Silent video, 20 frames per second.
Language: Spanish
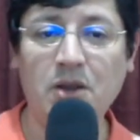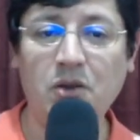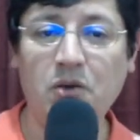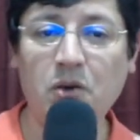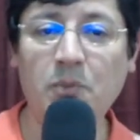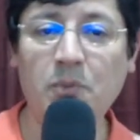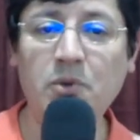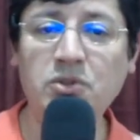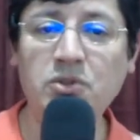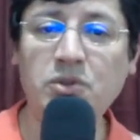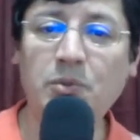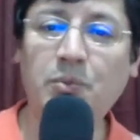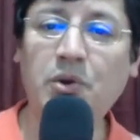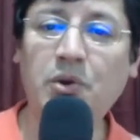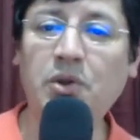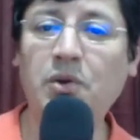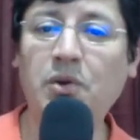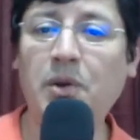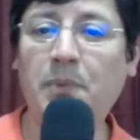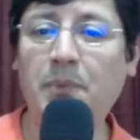¿Cómo yo
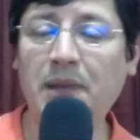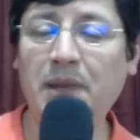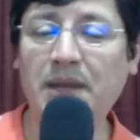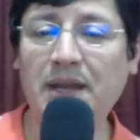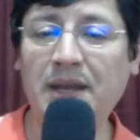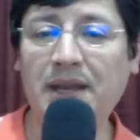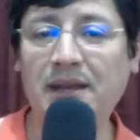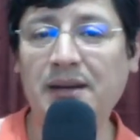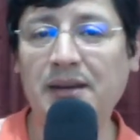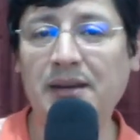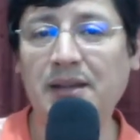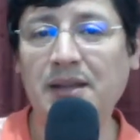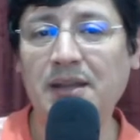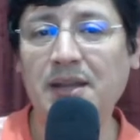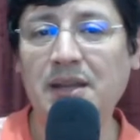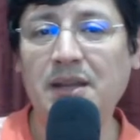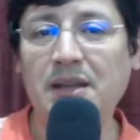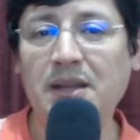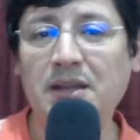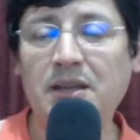puedo esperar
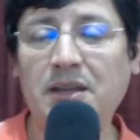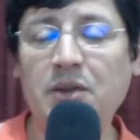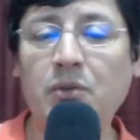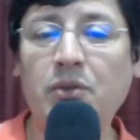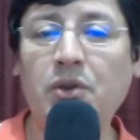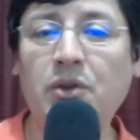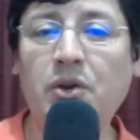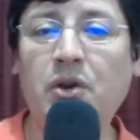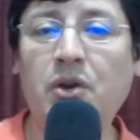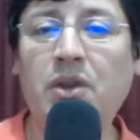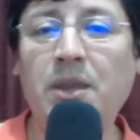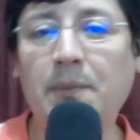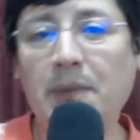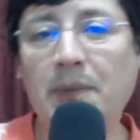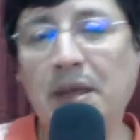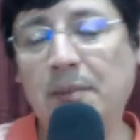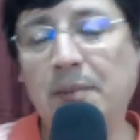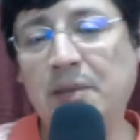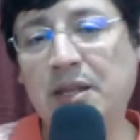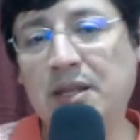que un Dios que
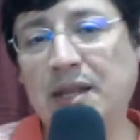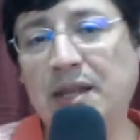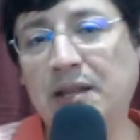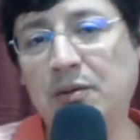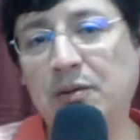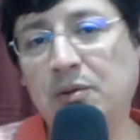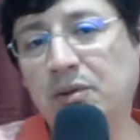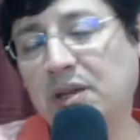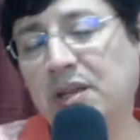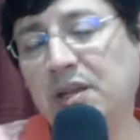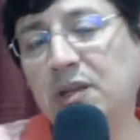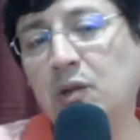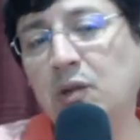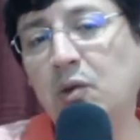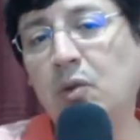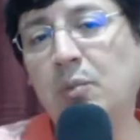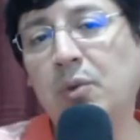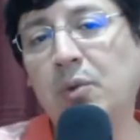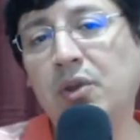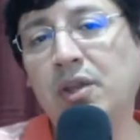me ame tanto y es
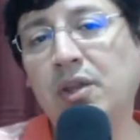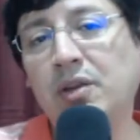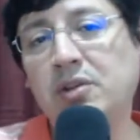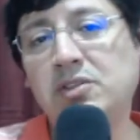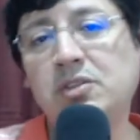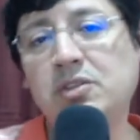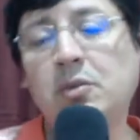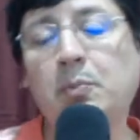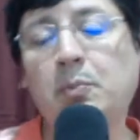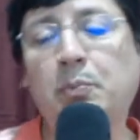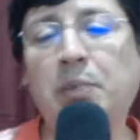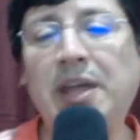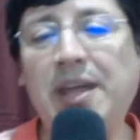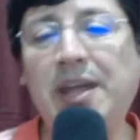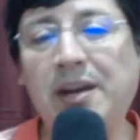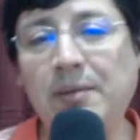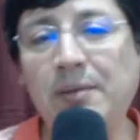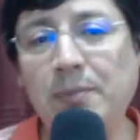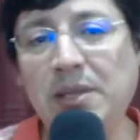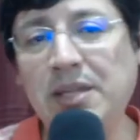todopoderoso
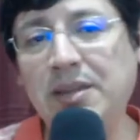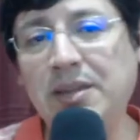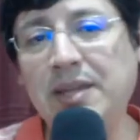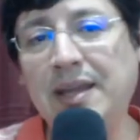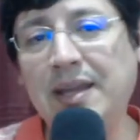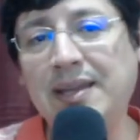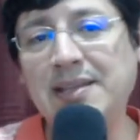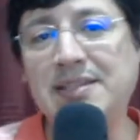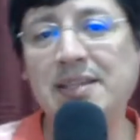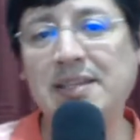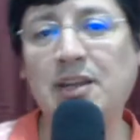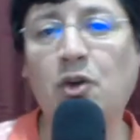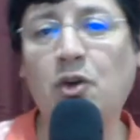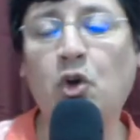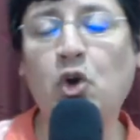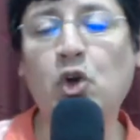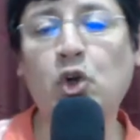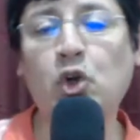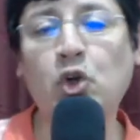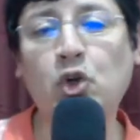permita que se
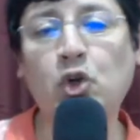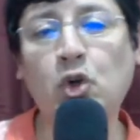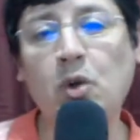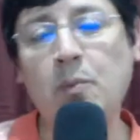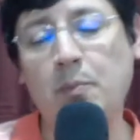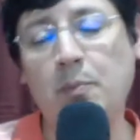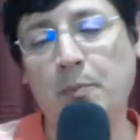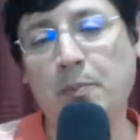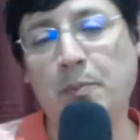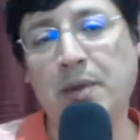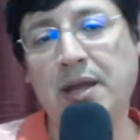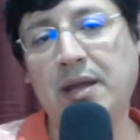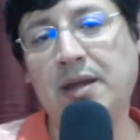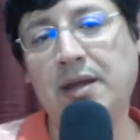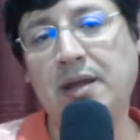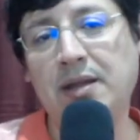corrompa